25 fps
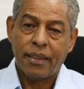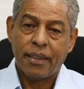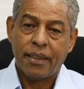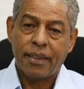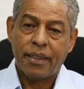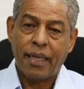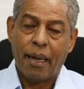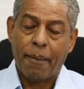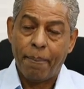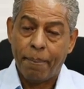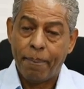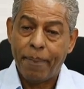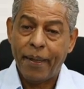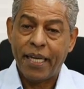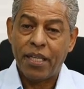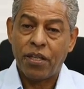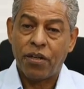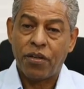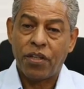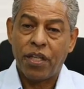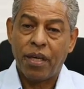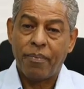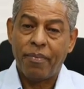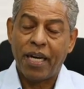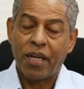San
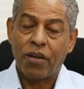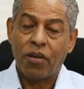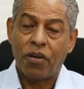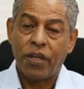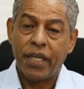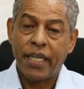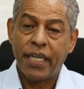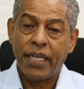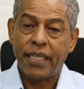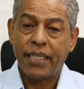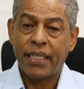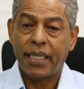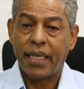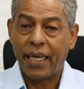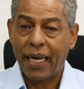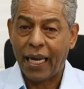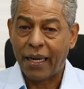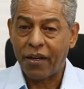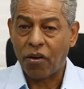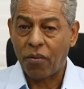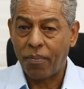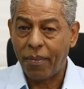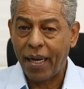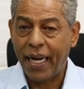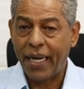Pedro de Macorís,
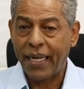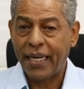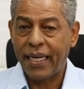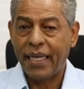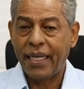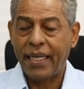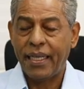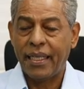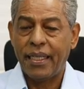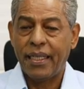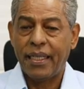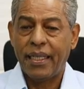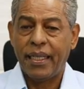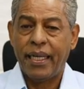La Romana,